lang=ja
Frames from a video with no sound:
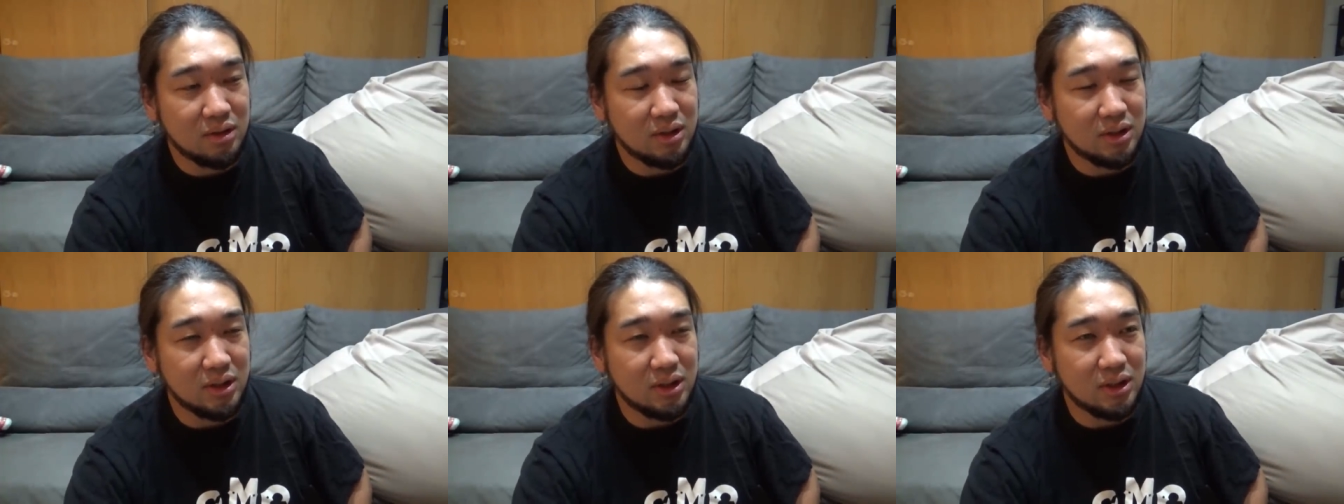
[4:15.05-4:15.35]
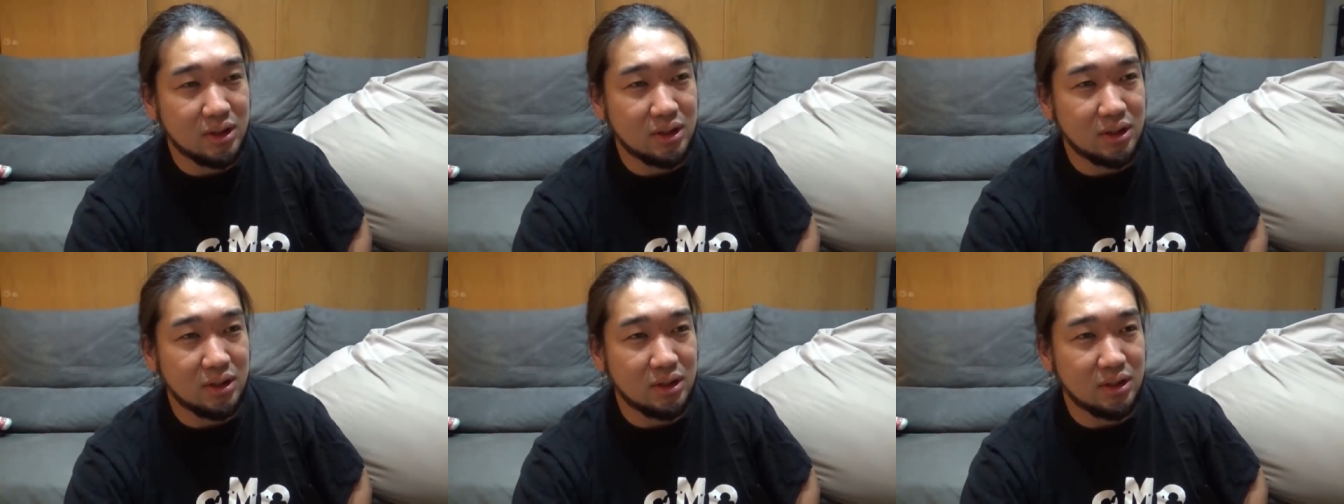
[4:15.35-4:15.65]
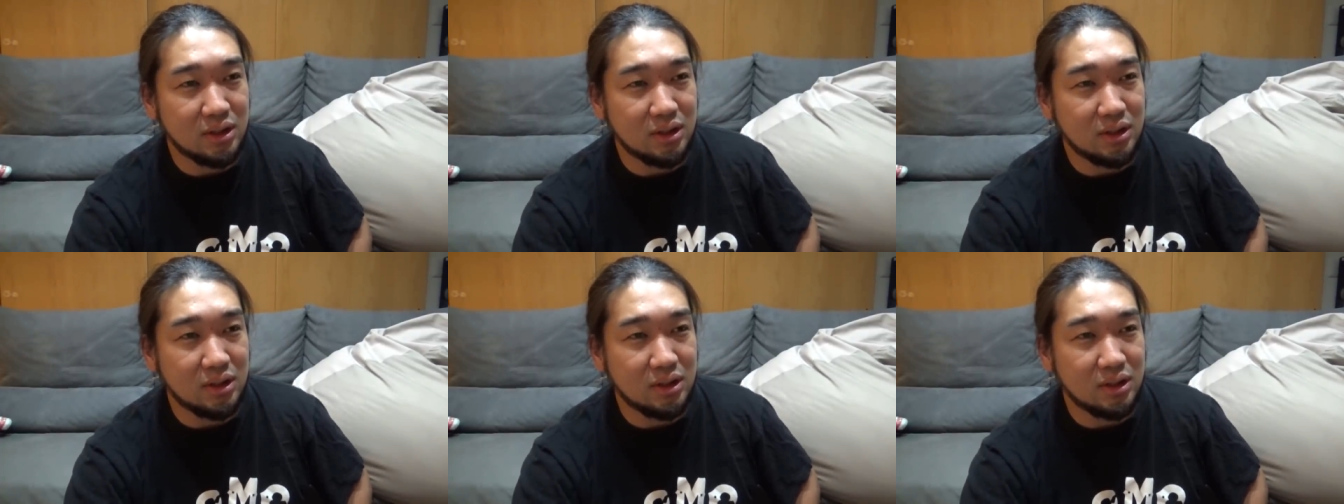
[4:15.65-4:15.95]

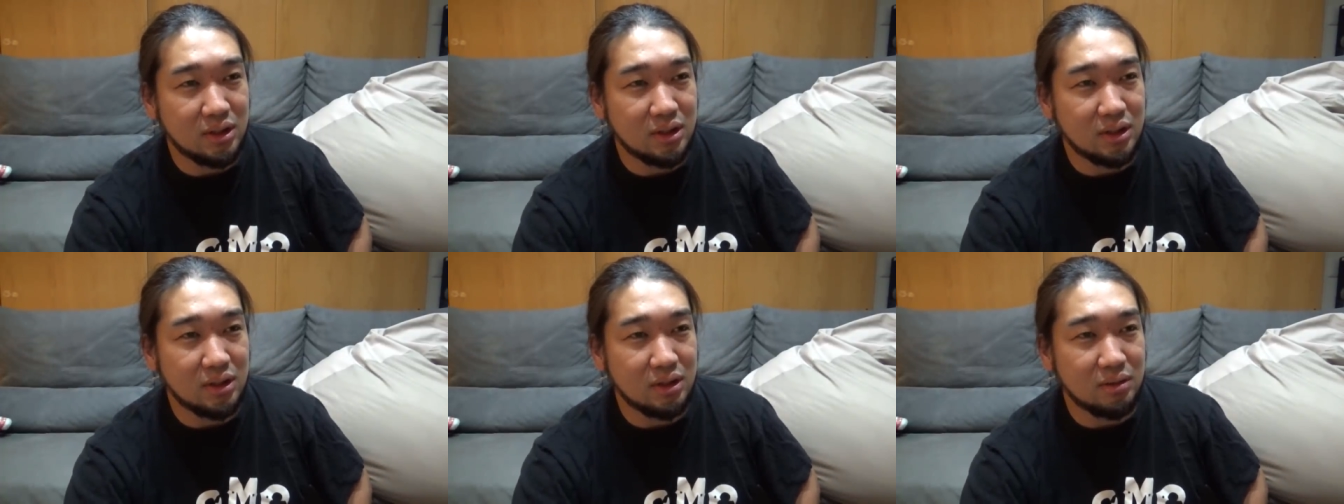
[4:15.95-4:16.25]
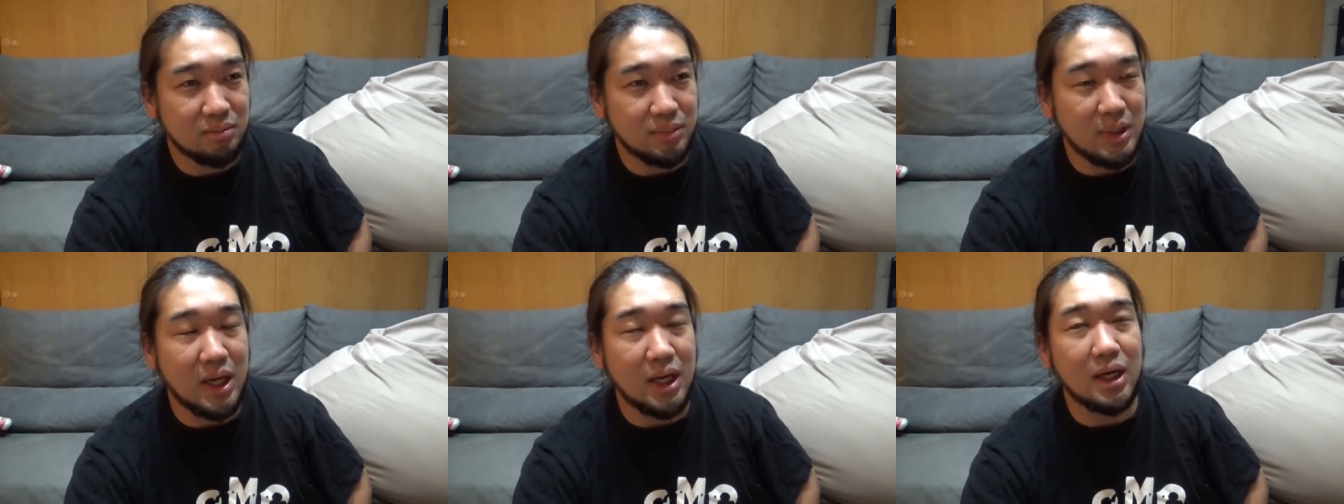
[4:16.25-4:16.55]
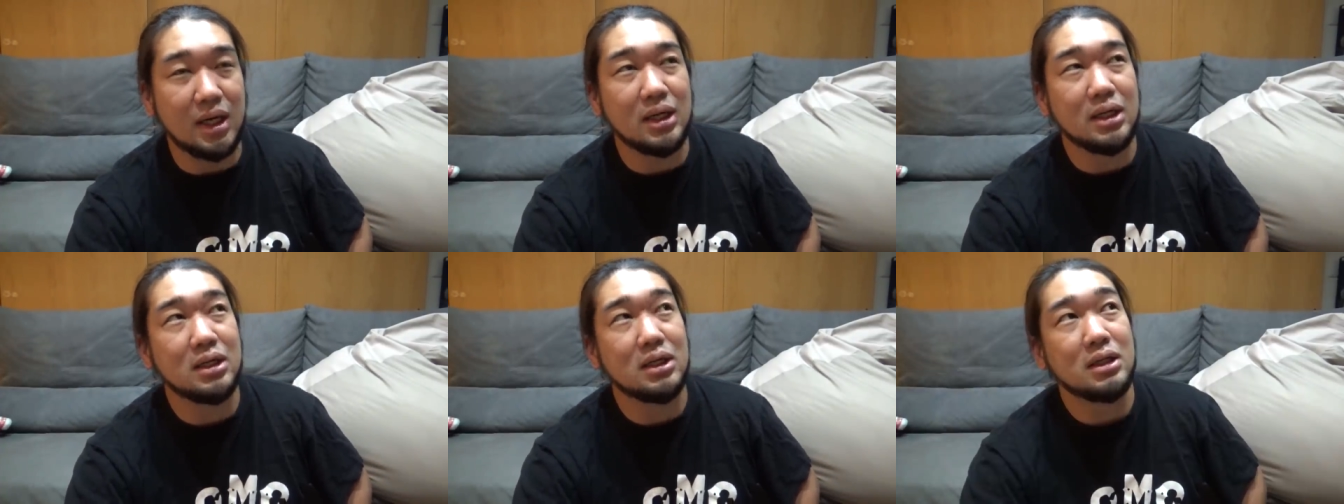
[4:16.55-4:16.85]
ま
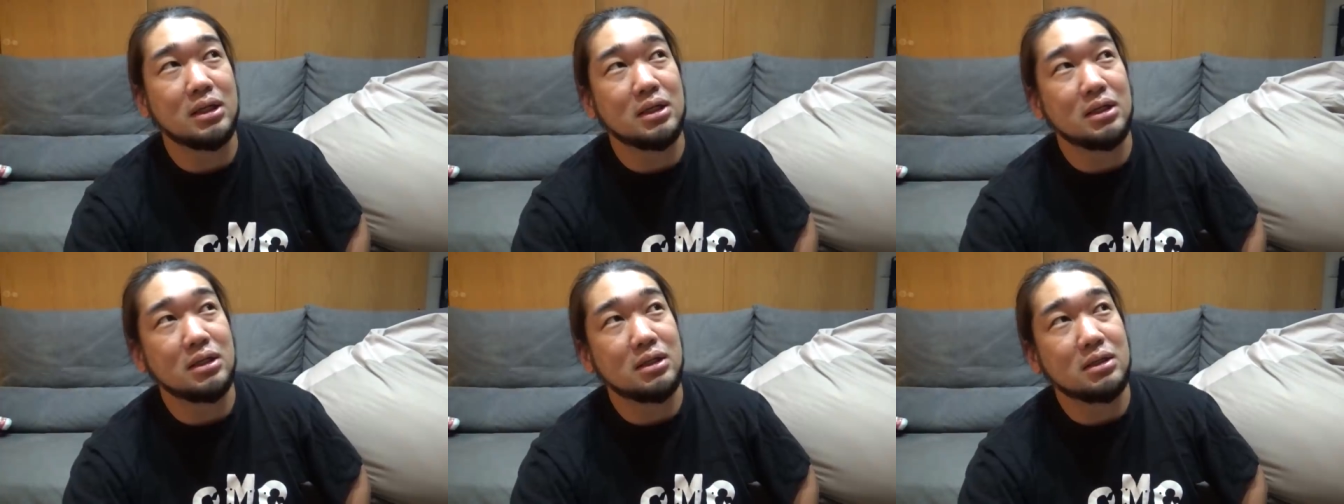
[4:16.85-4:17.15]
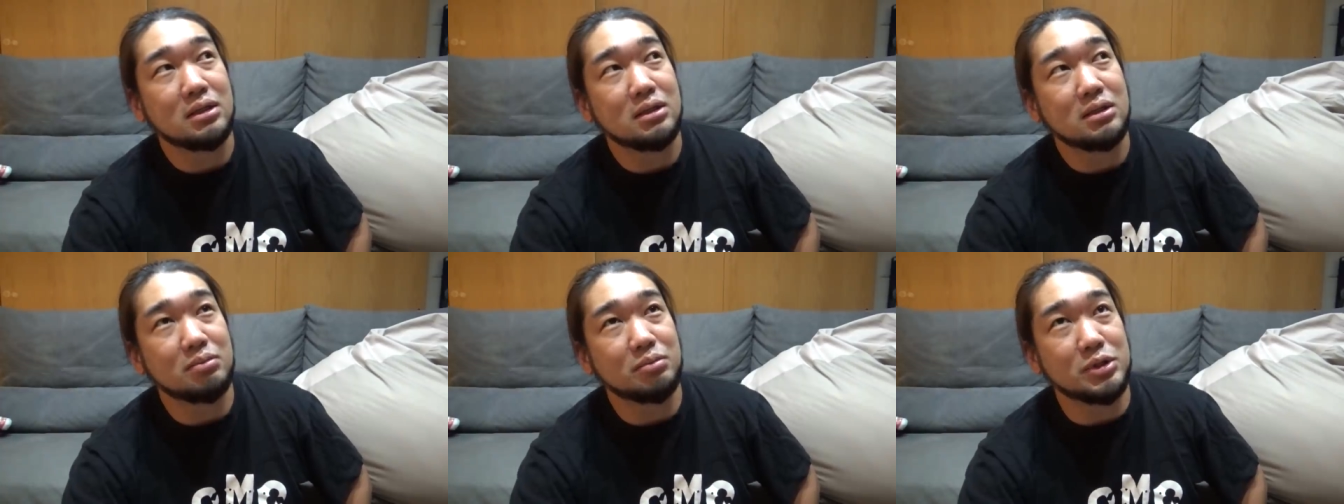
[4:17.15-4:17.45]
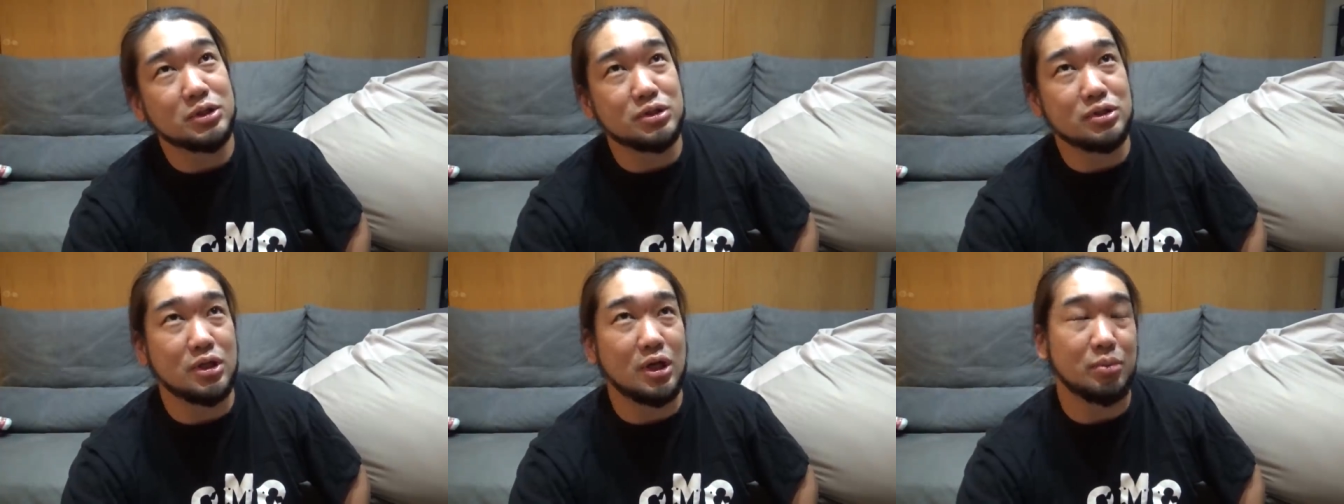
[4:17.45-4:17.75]
あ別